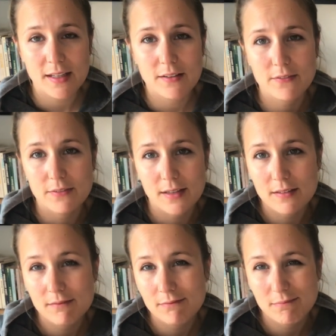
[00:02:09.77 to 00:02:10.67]

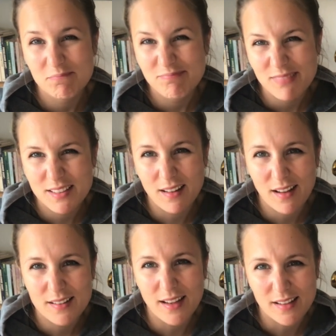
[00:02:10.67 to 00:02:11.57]
wenn es
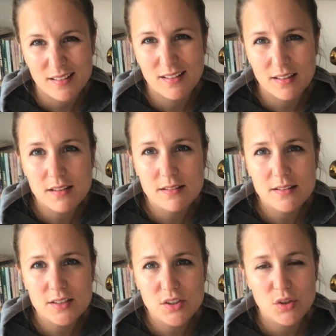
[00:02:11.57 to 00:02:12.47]
gerade echt
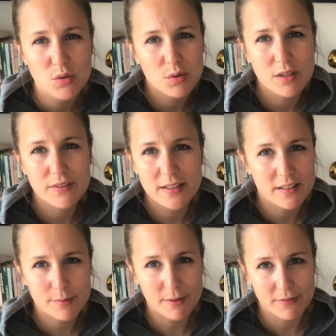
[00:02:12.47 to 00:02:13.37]
kriselt oder wenn ihr
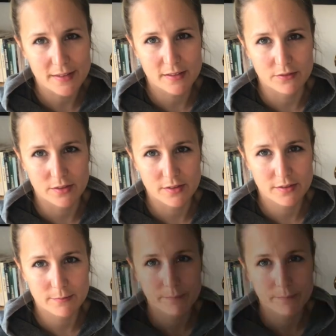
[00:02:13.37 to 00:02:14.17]
nicht mehr weiter wisst.